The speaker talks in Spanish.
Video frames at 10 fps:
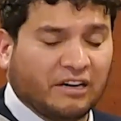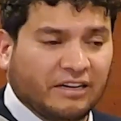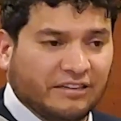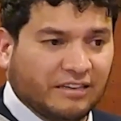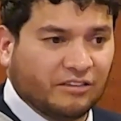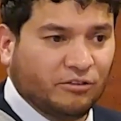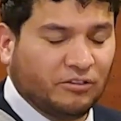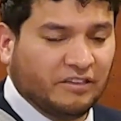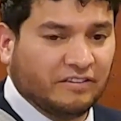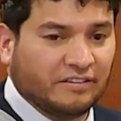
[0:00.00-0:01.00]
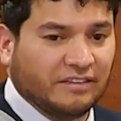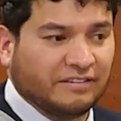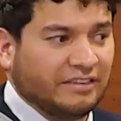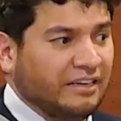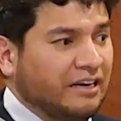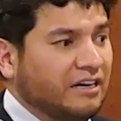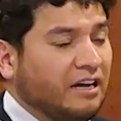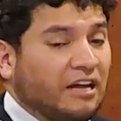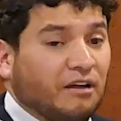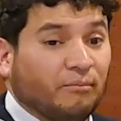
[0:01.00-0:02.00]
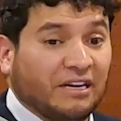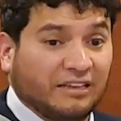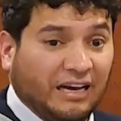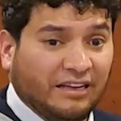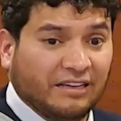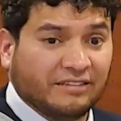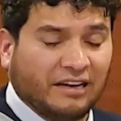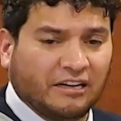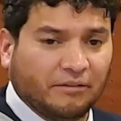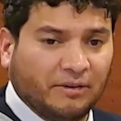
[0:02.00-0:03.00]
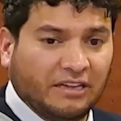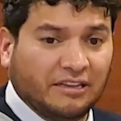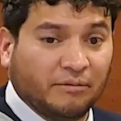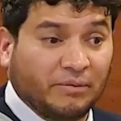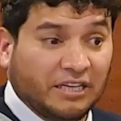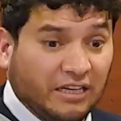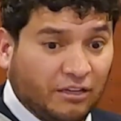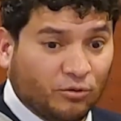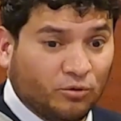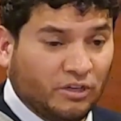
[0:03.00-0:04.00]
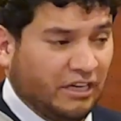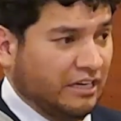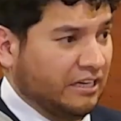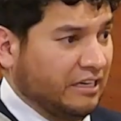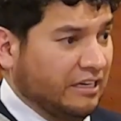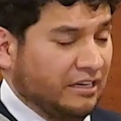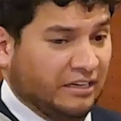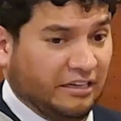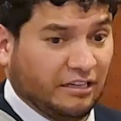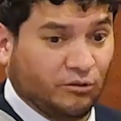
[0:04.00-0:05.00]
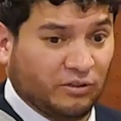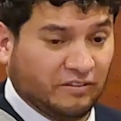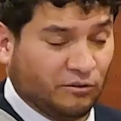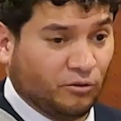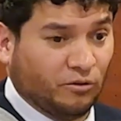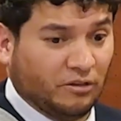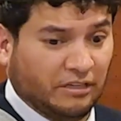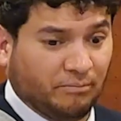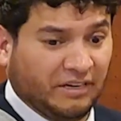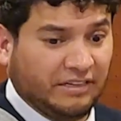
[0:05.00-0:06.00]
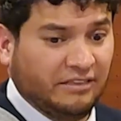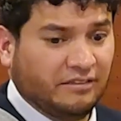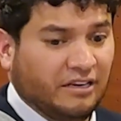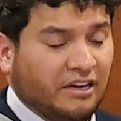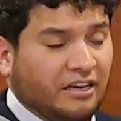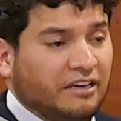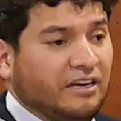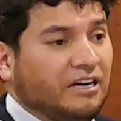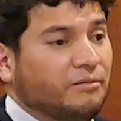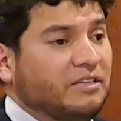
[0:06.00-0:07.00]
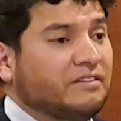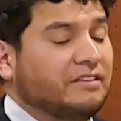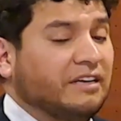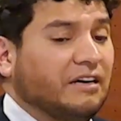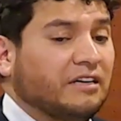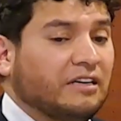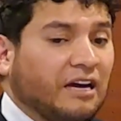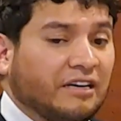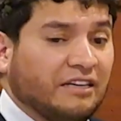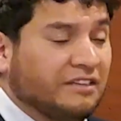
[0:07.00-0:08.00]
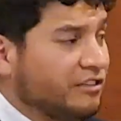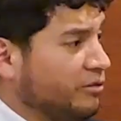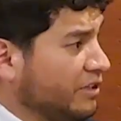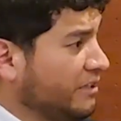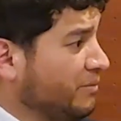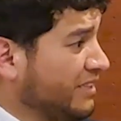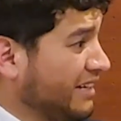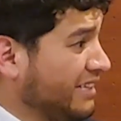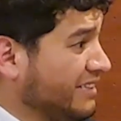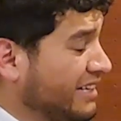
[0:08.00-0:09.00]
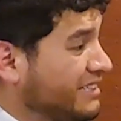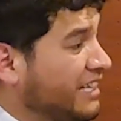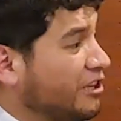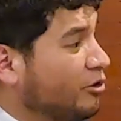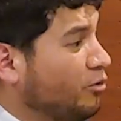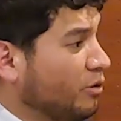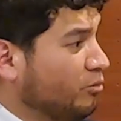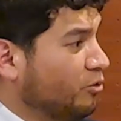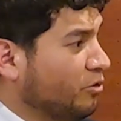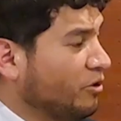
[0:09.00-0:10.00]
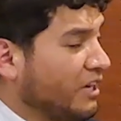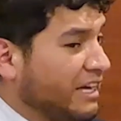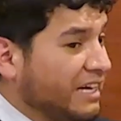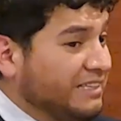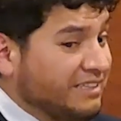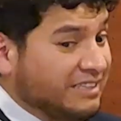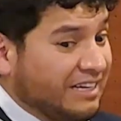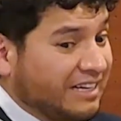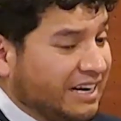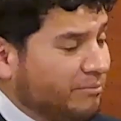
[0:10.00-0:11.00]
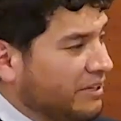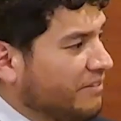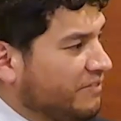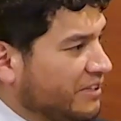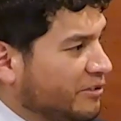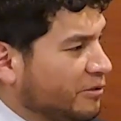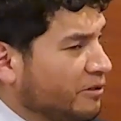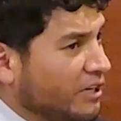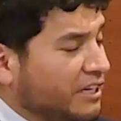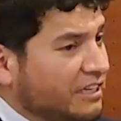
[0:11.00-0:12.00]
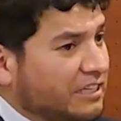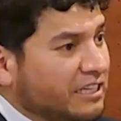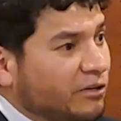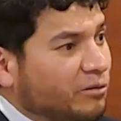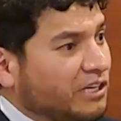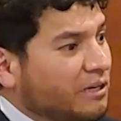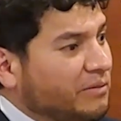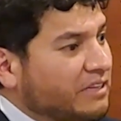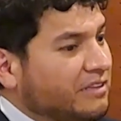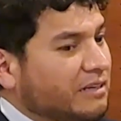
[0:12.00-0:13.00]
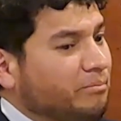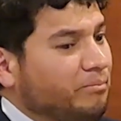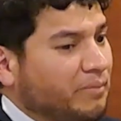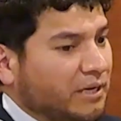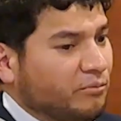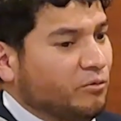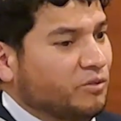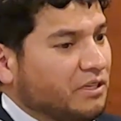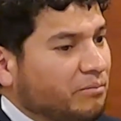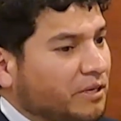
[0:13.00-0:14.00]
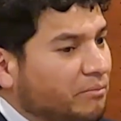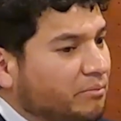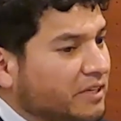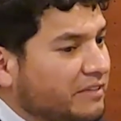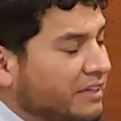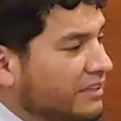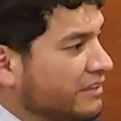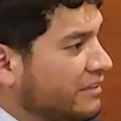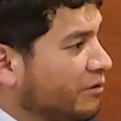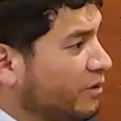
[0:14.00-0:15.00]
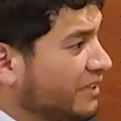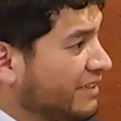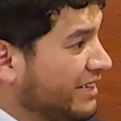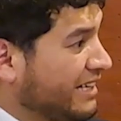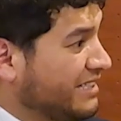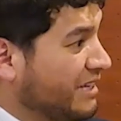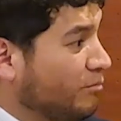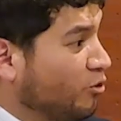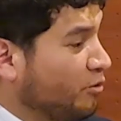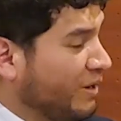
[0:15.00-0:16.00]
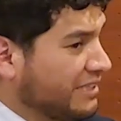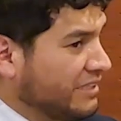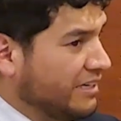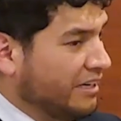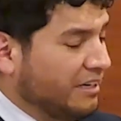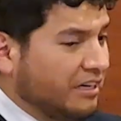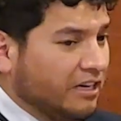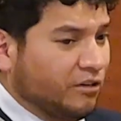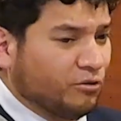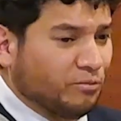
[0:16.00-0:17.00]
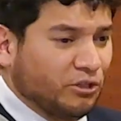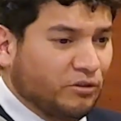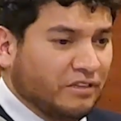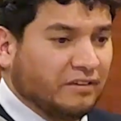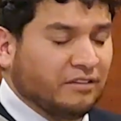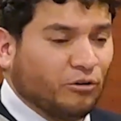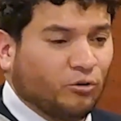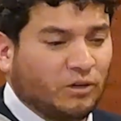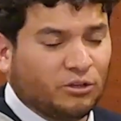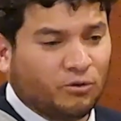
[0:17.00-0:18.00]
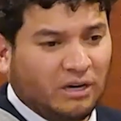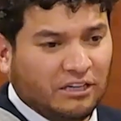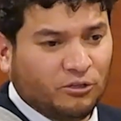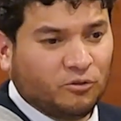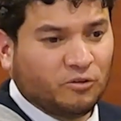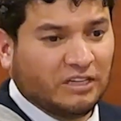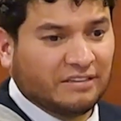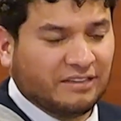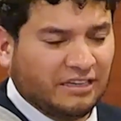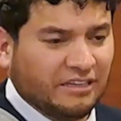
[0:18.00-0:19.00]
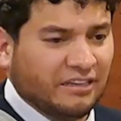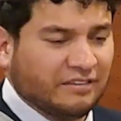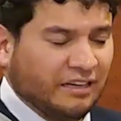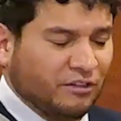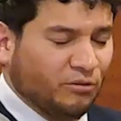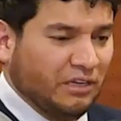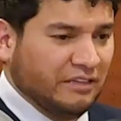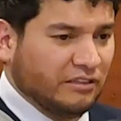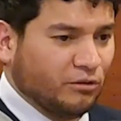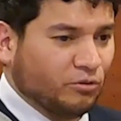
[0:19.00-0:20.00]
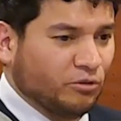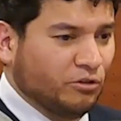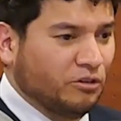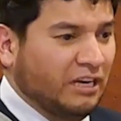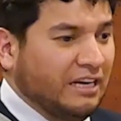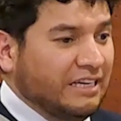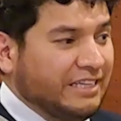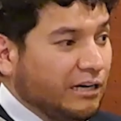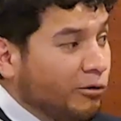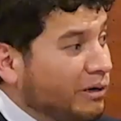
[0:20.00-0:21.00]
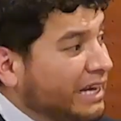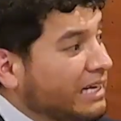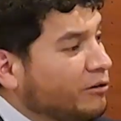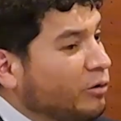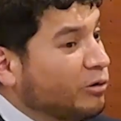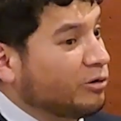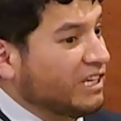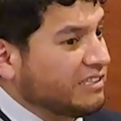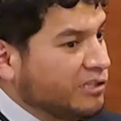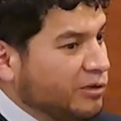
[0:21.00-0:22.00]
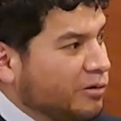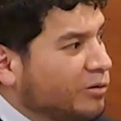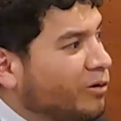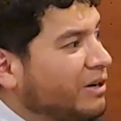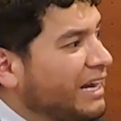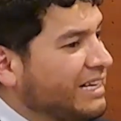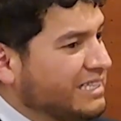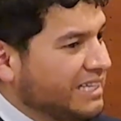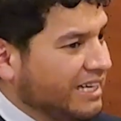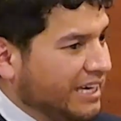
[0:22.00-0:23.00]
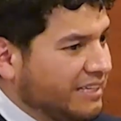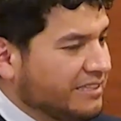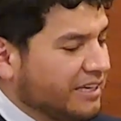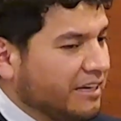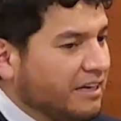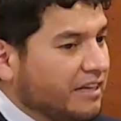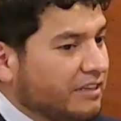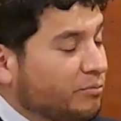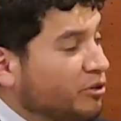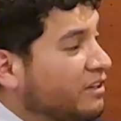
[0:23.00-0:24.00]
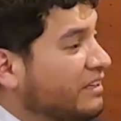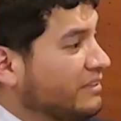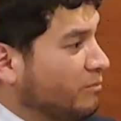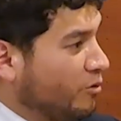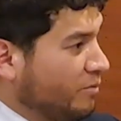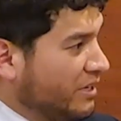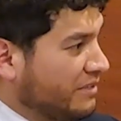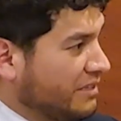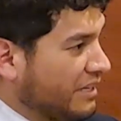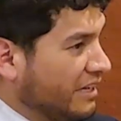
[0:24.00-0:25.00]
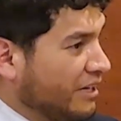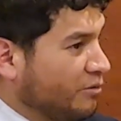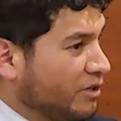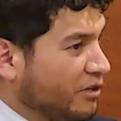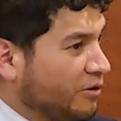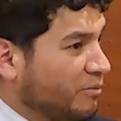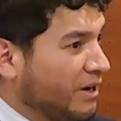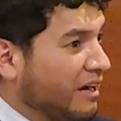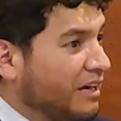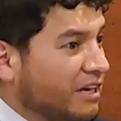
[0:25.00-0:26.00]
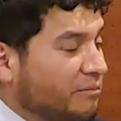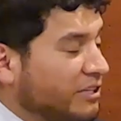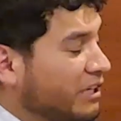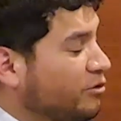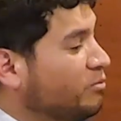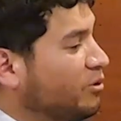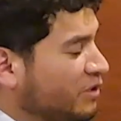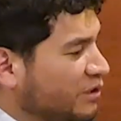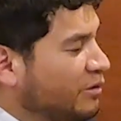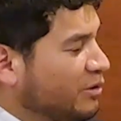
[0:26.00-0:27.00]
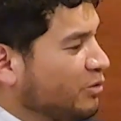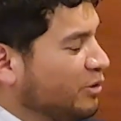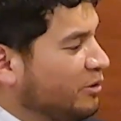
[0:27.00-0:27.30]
con acreditaciones que sean validadas a nivel de Minedu en eh, nuestro eh, país y a la vez sean acreditaciones vitalicias en todo el mundo. Ese es el gran beneficio y lógicamente Premium siempre empieza desde una enseñanza muy básica. Los menores desde los cuatro años están ingresando a la institución ya con la connotación, con la exigencia de poder desenvolverse en un idioma mediante un proceso de